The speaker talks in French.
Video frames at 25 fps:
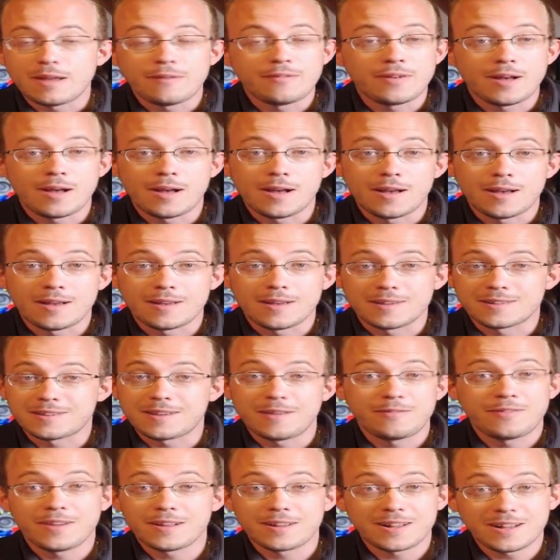Ça va,
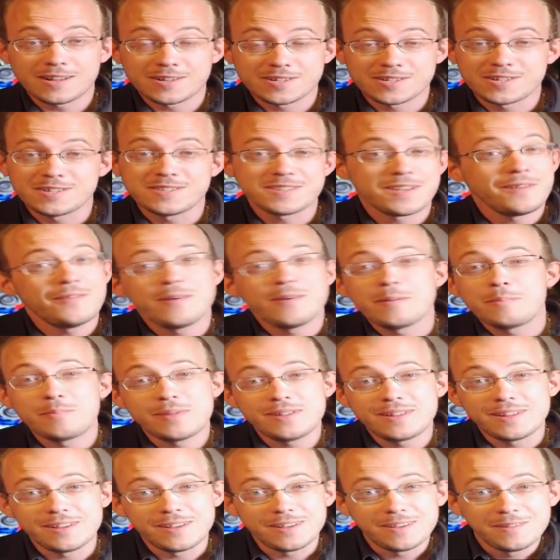ça va clasher, ça va
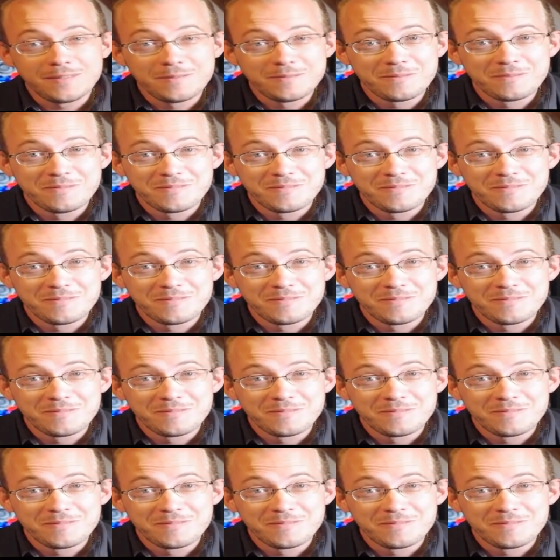péter.